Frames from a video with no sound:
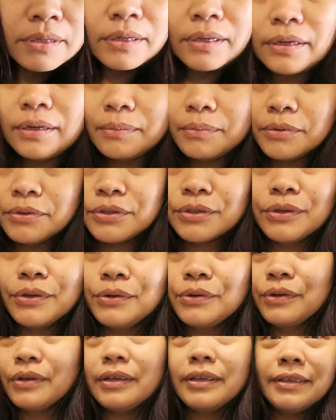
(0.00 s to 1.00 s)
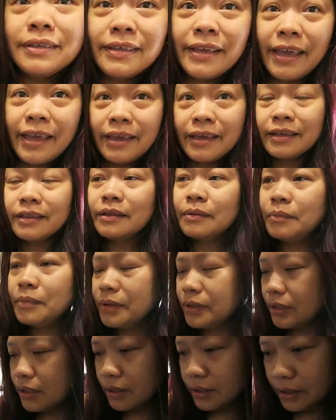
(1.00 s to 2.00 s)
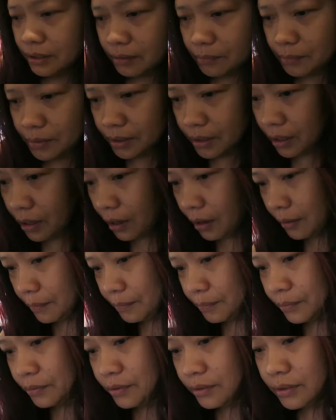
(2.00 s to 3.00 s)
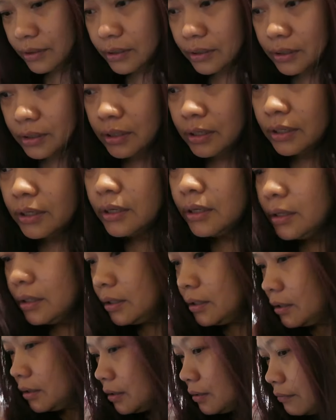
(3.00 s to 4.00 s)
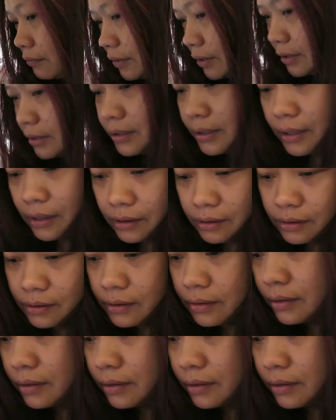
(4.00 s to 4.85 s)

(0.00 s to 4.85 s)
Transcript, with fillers: lalabas ko yung cake na binili namin kahapon. Wait lang.